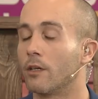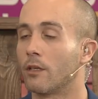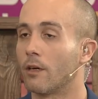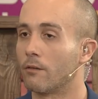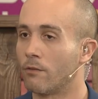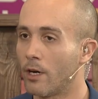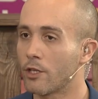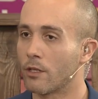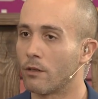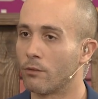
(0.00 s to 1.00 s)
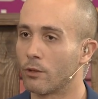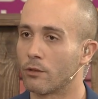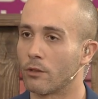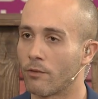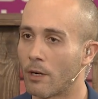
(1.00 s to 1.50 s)
это важно
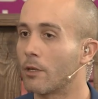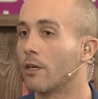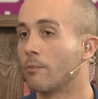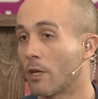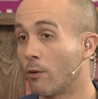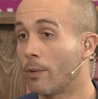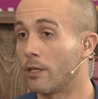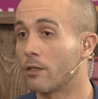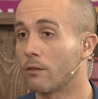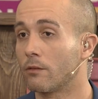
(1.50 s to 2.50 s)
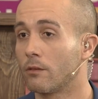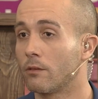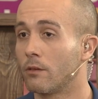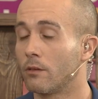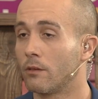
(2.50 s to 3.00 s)
вот э, в рамках мировой политики?
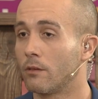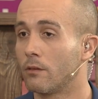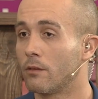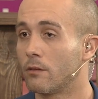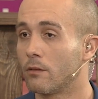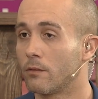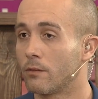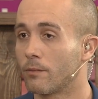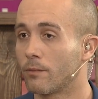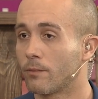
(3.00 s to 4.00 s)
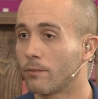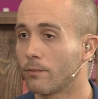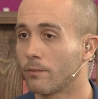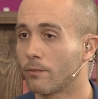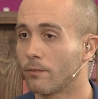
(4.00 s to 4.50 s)
Ну, важно
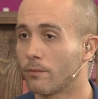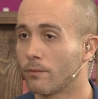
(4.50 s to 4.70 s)
э,